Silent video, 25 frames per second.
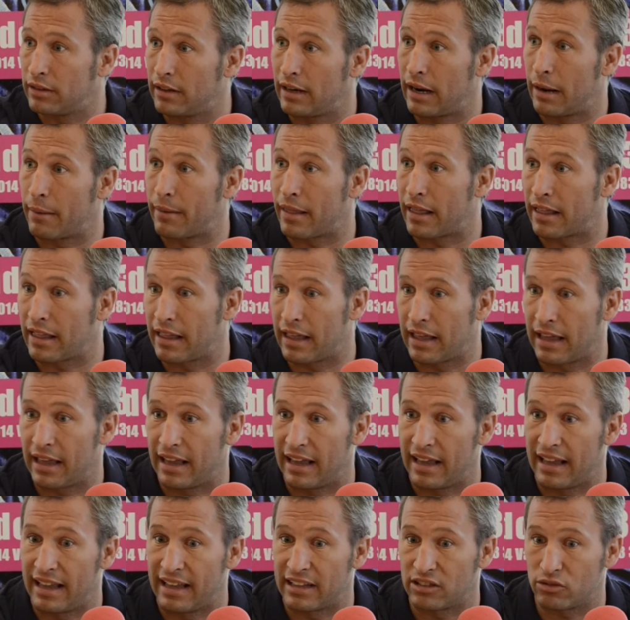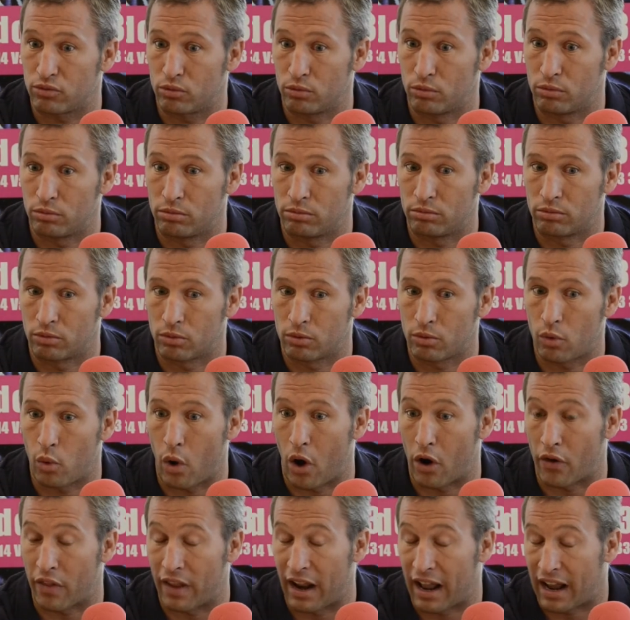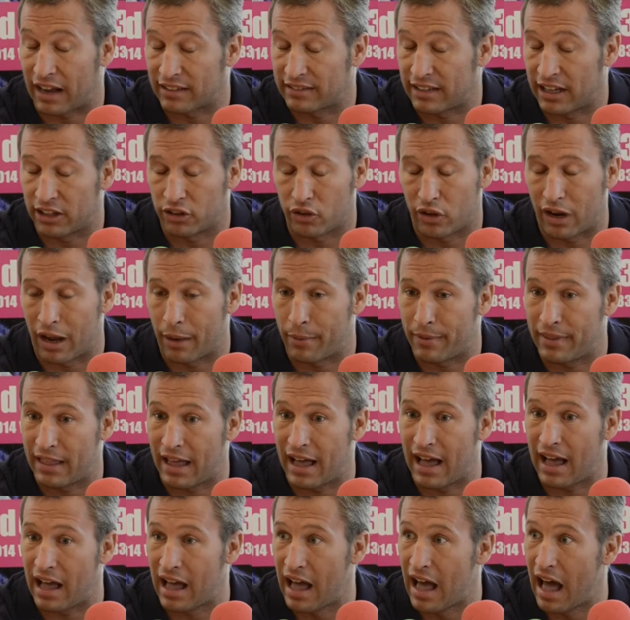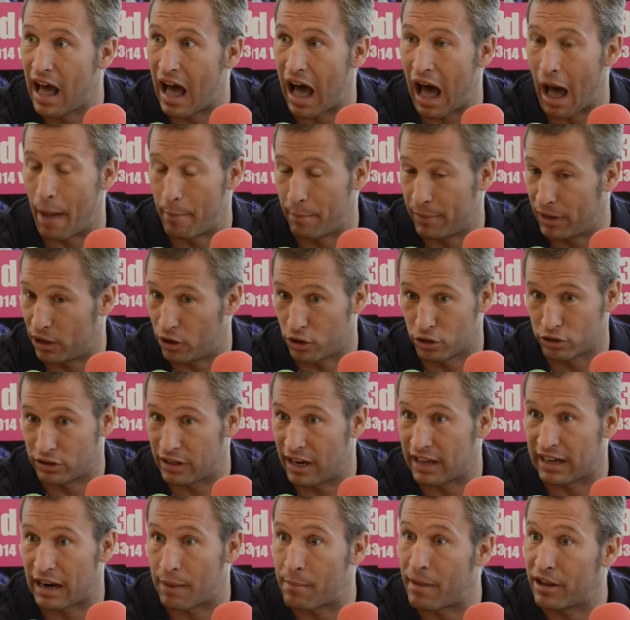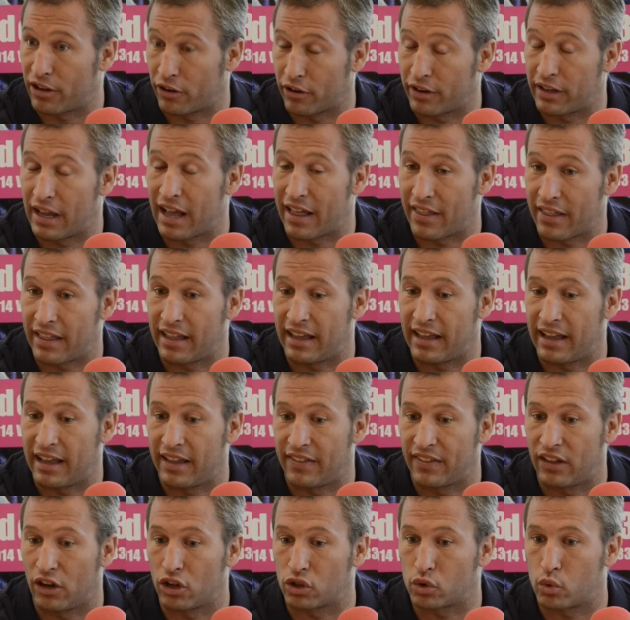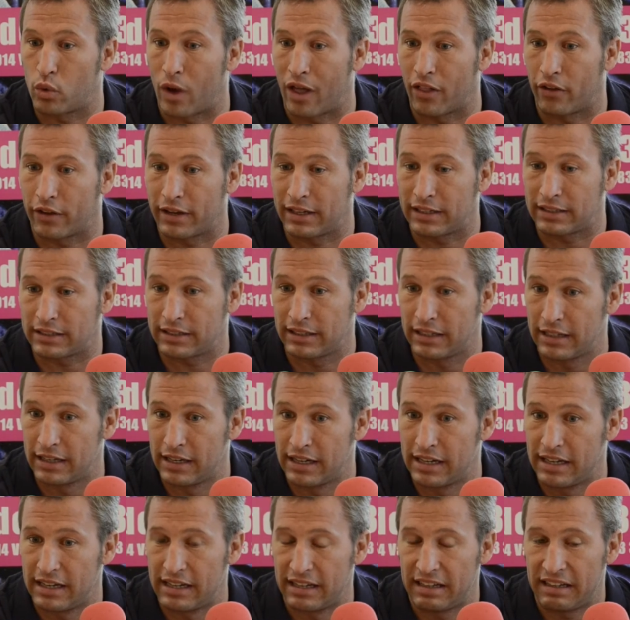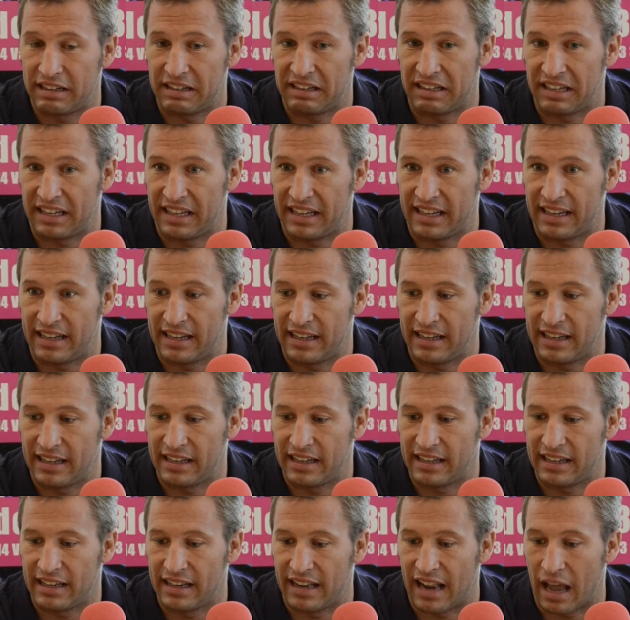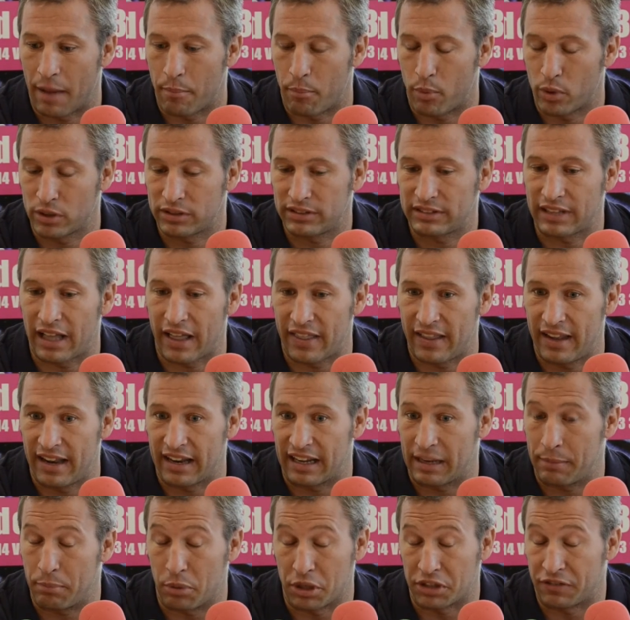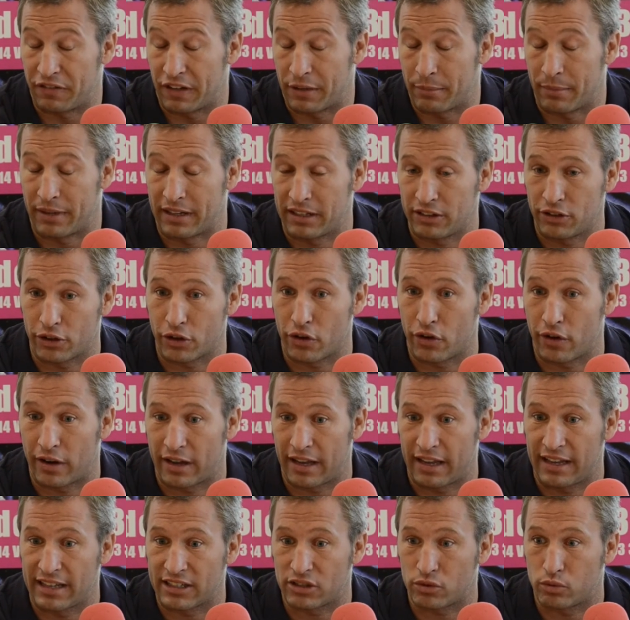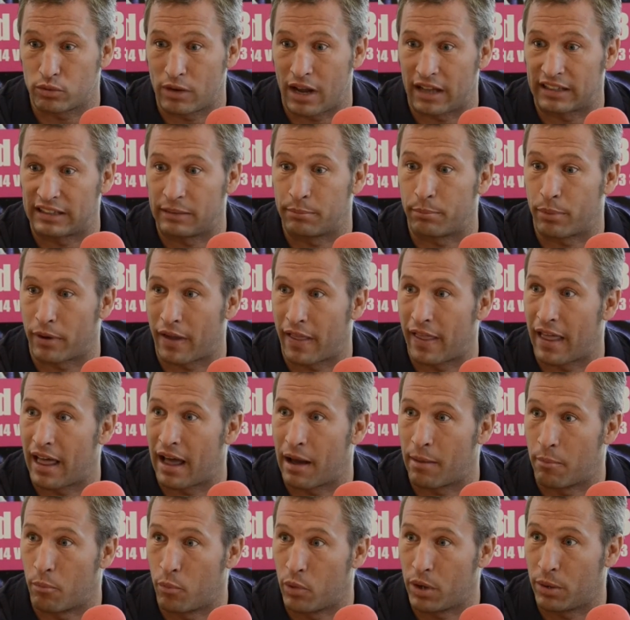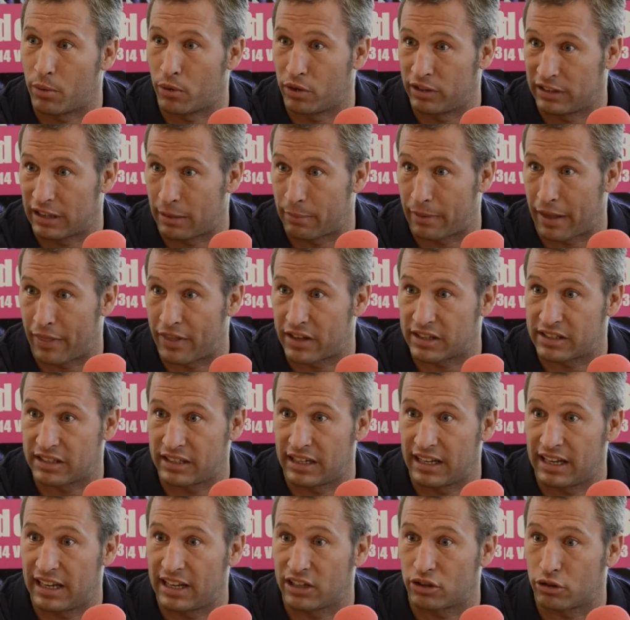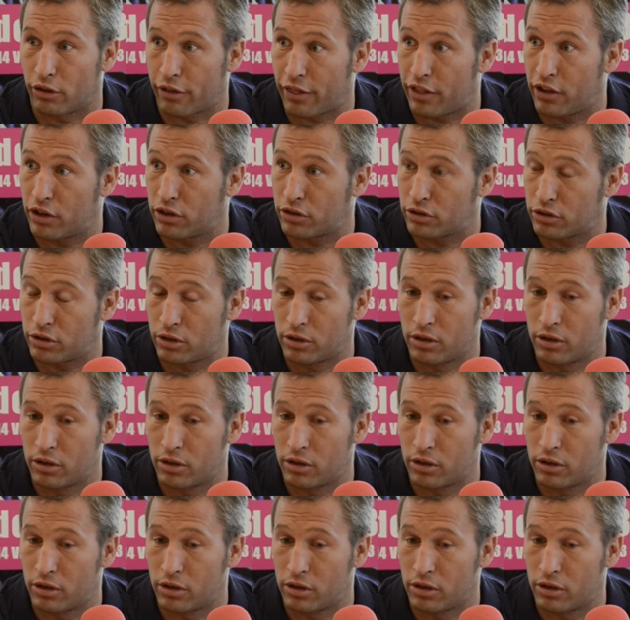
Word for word: La verdad que es un jugador de la casa de toda la vida, amigos de la gran mayoría de, de los jugadores y la apuesta del equipo es firme. Yo creo que es una temporada muy bonita para hacerse socios.